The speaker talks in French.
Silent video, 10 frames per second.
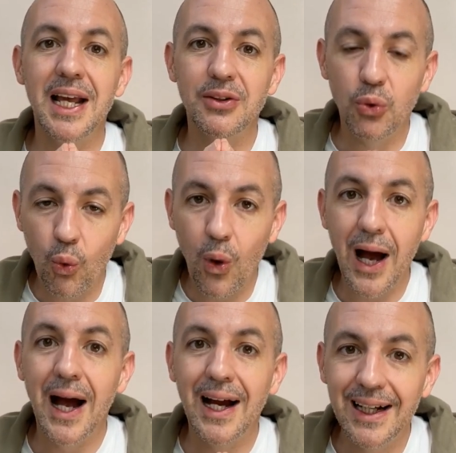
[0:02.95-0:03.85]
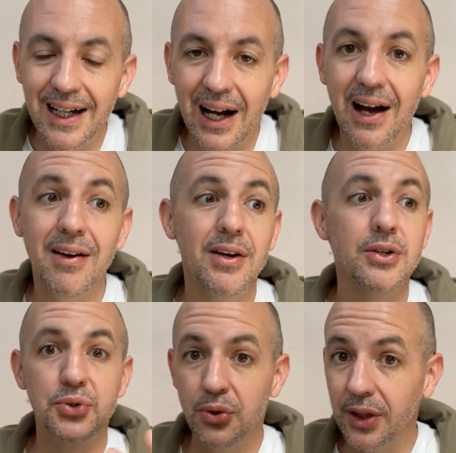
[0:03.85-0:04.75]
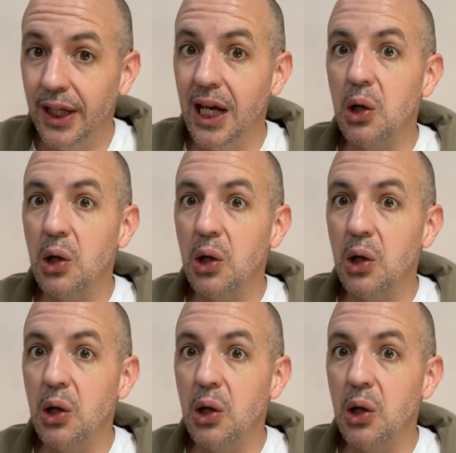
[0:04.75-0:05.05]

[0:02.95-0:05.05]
trois grains secrets